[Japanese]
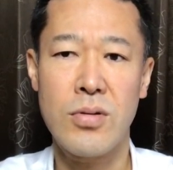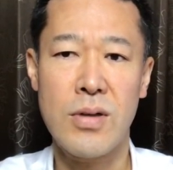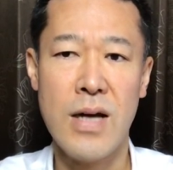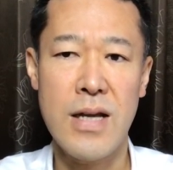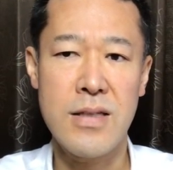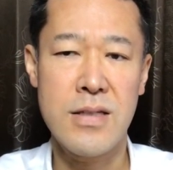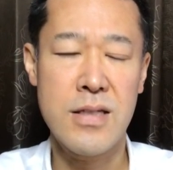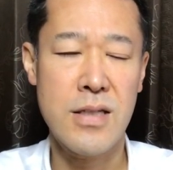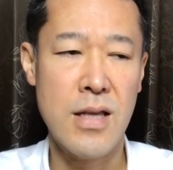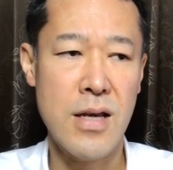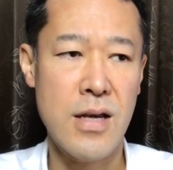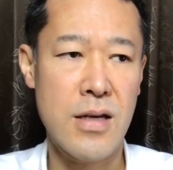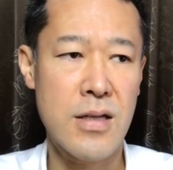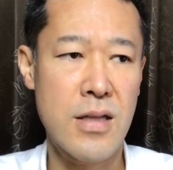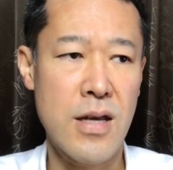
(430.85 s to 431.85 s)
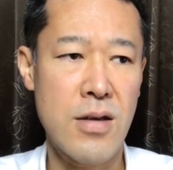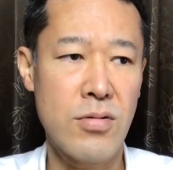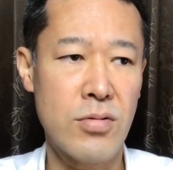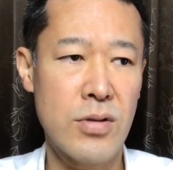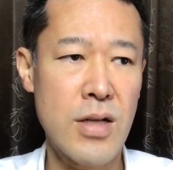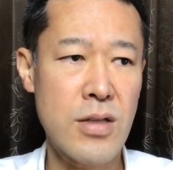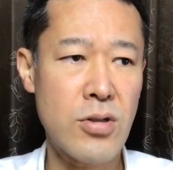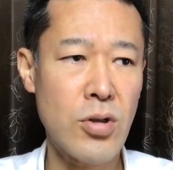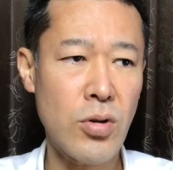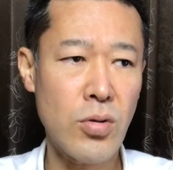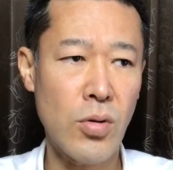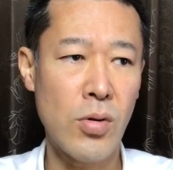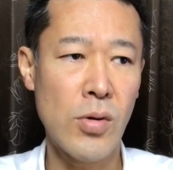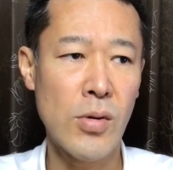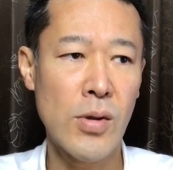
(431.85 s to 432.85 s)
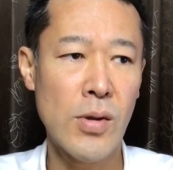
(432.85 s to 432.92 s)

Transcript: と感じてきているんで、ちょっと、